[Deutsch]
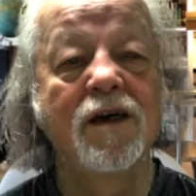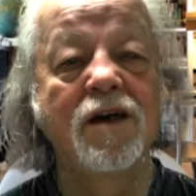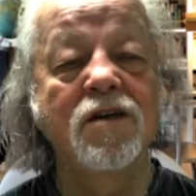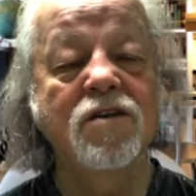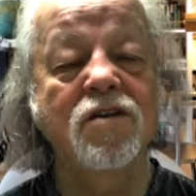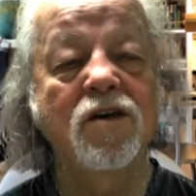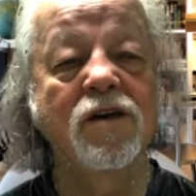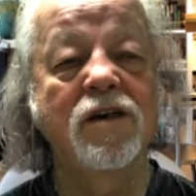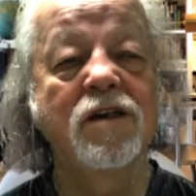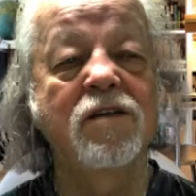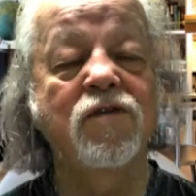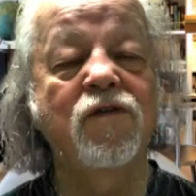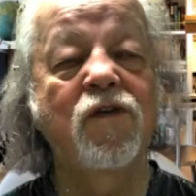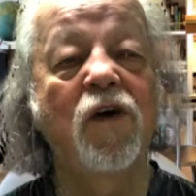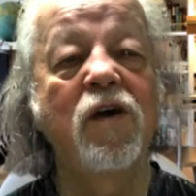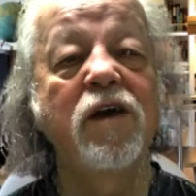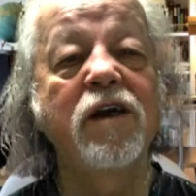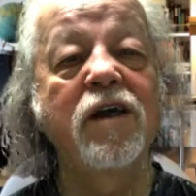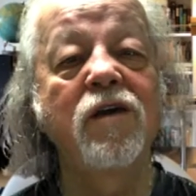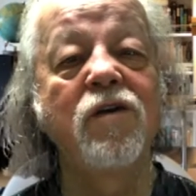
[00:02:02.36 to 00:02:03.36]
sondern das
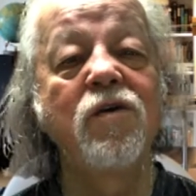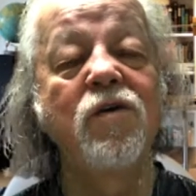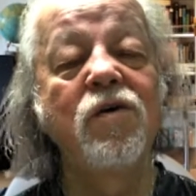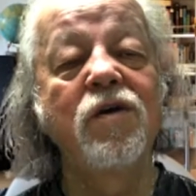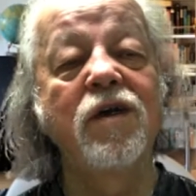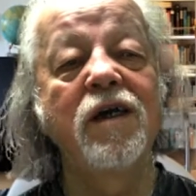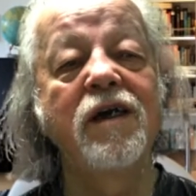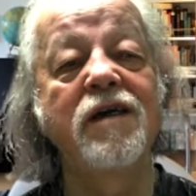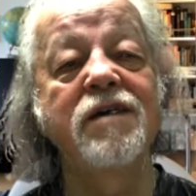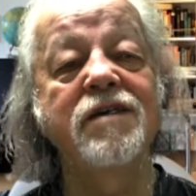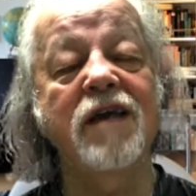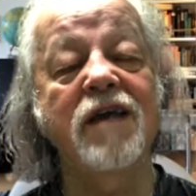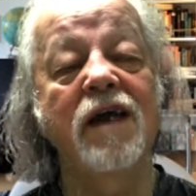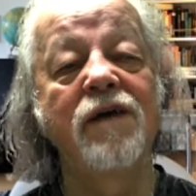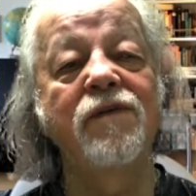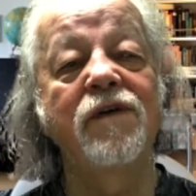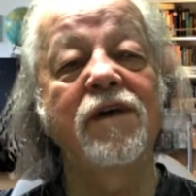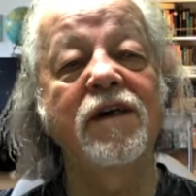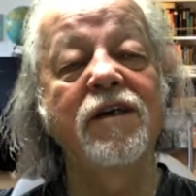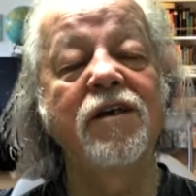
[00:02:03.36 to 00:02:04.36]
volle Genüge ist
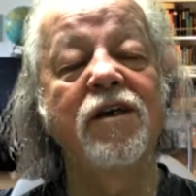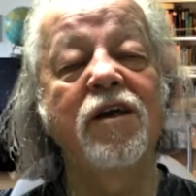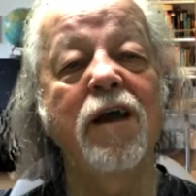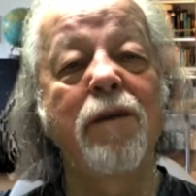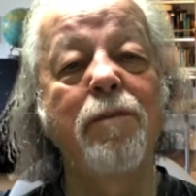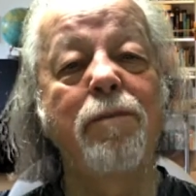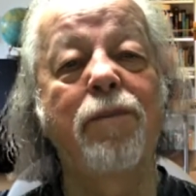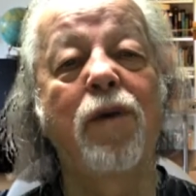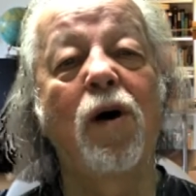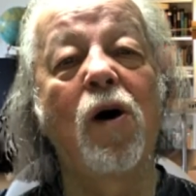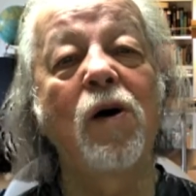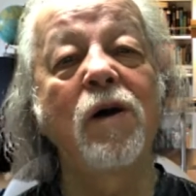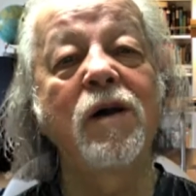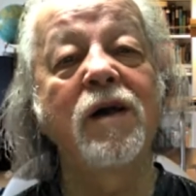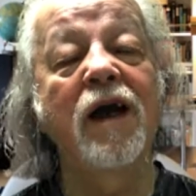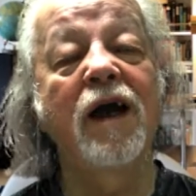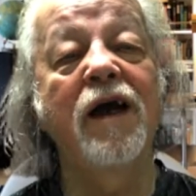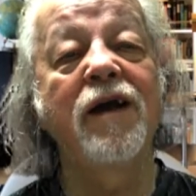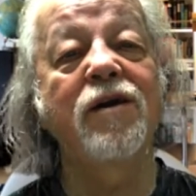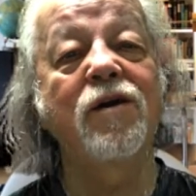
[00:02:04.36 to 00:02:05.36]
einfach in der
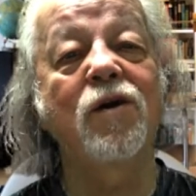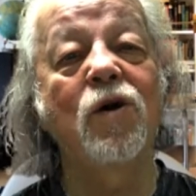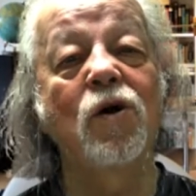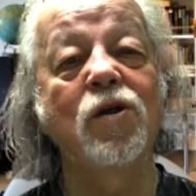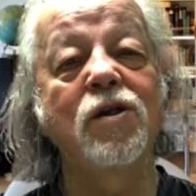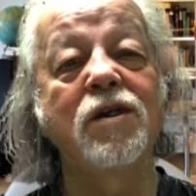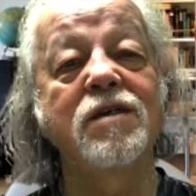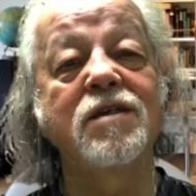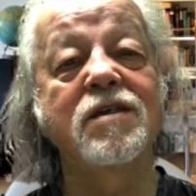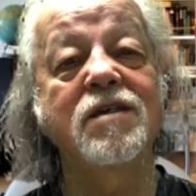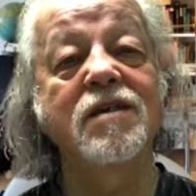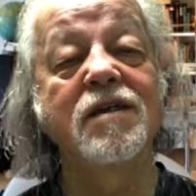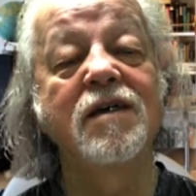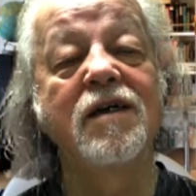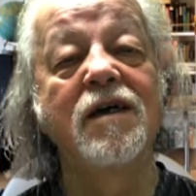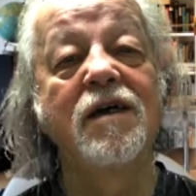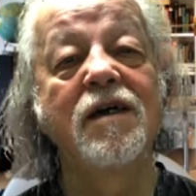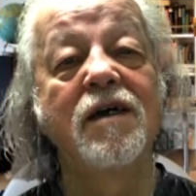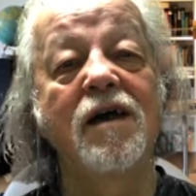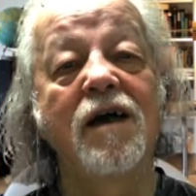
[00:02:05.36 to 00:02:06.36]
Geborgenheit Gottes
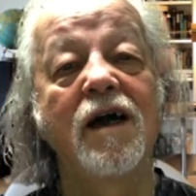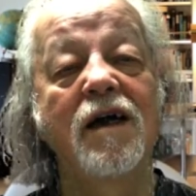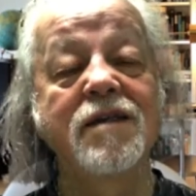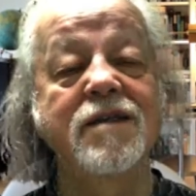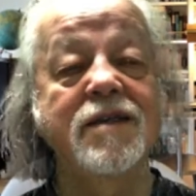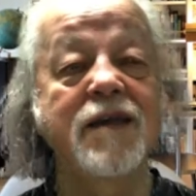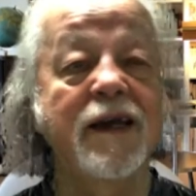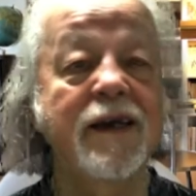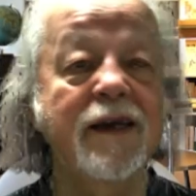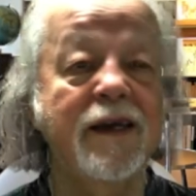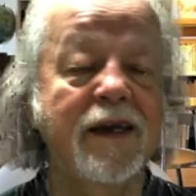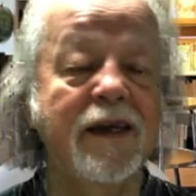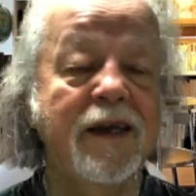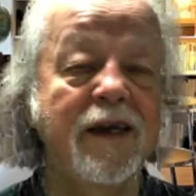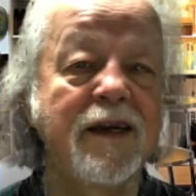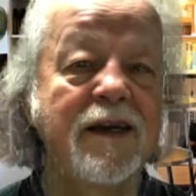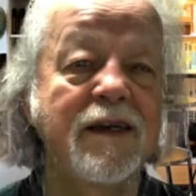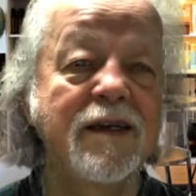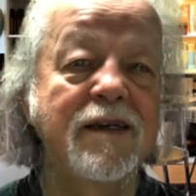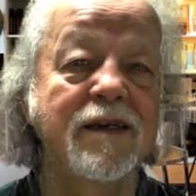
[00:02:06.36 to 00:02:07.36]
als sein
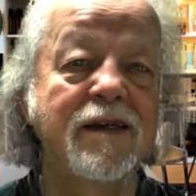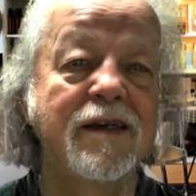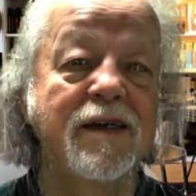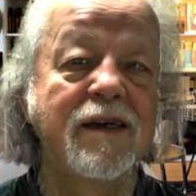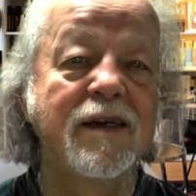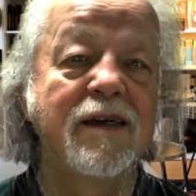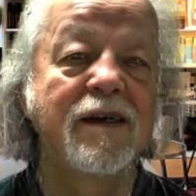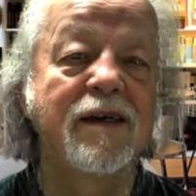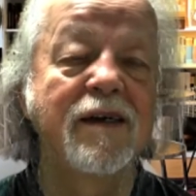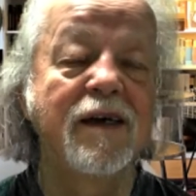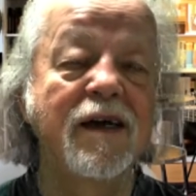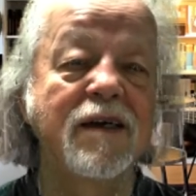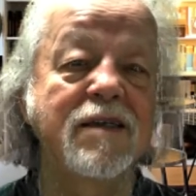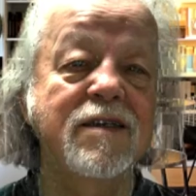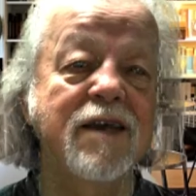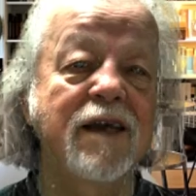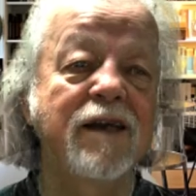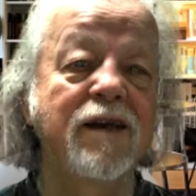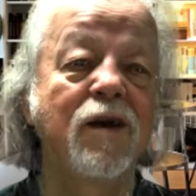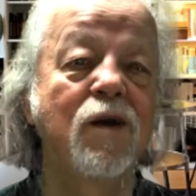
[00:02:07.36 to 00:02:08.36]
Kind,
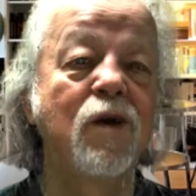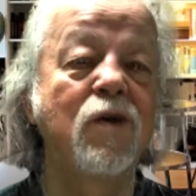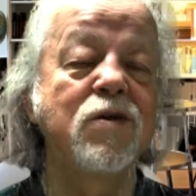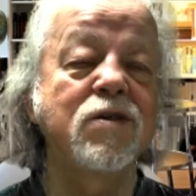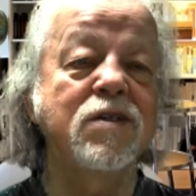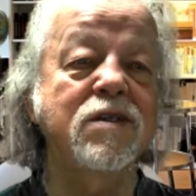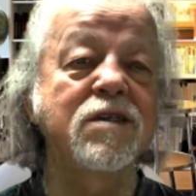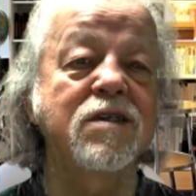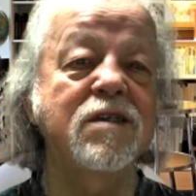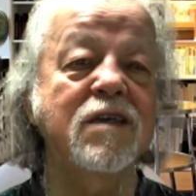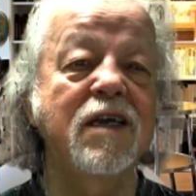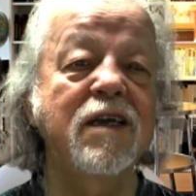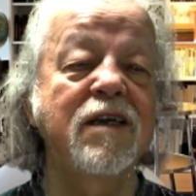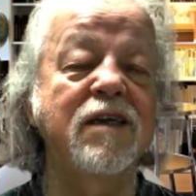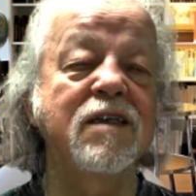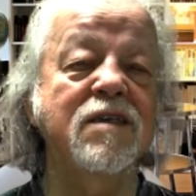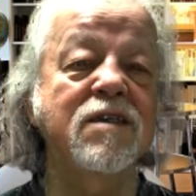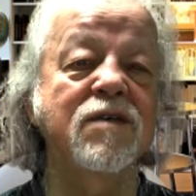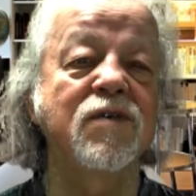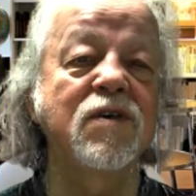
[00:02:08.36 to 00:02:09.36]
als sein erlöstes
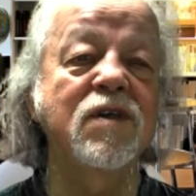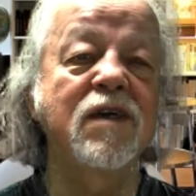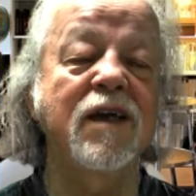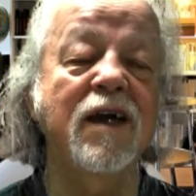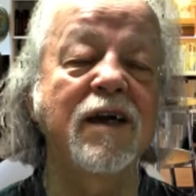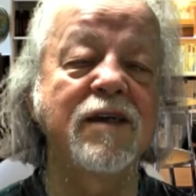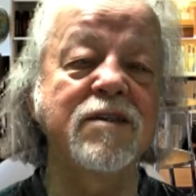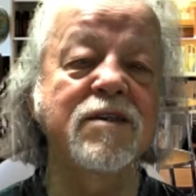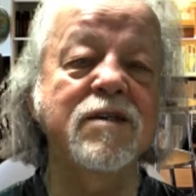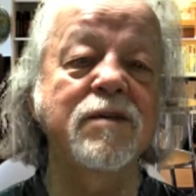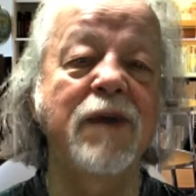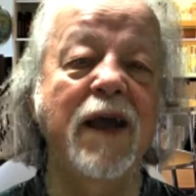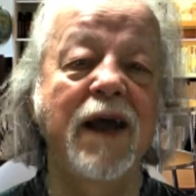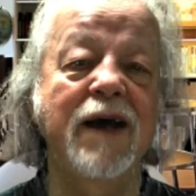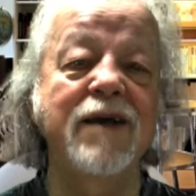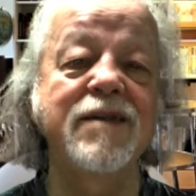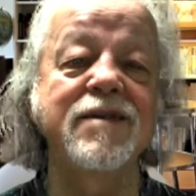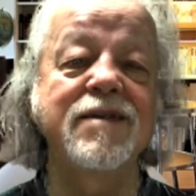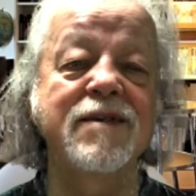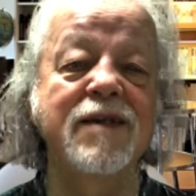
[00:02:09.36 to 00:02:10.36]
Kind, das er von ganzem
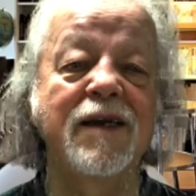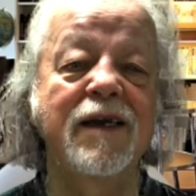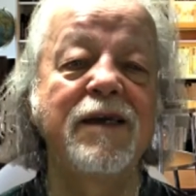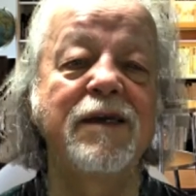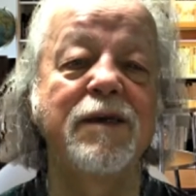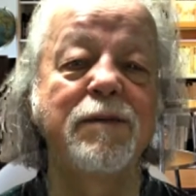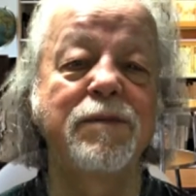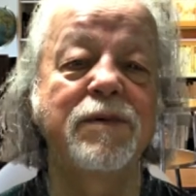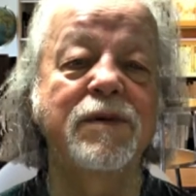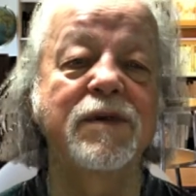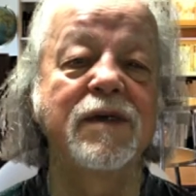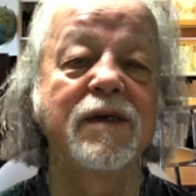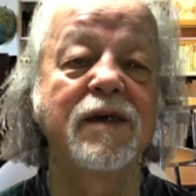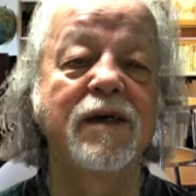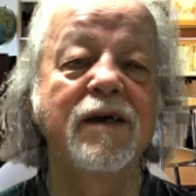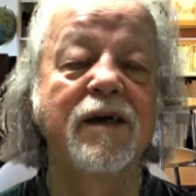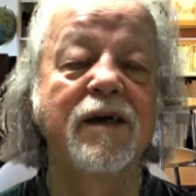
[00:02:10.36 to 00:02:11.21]
Herzen liebt.